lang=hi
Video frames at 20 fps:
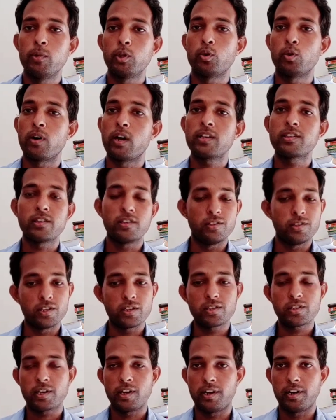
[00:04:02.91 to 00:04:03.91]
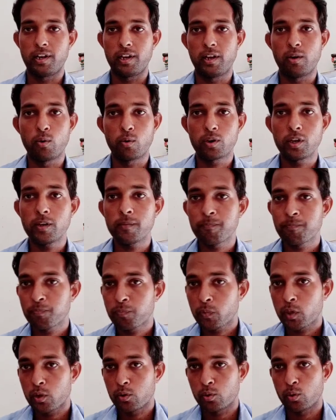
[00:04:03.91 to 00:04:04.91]
में थोड़ा चेंजेस कर रहे हैं ओके
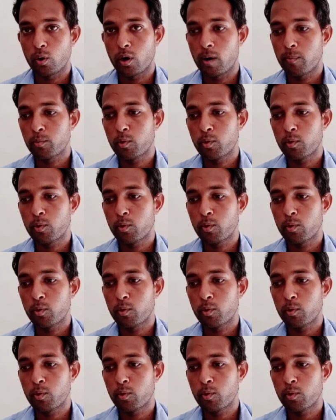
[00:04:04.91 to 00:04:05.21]
सो so,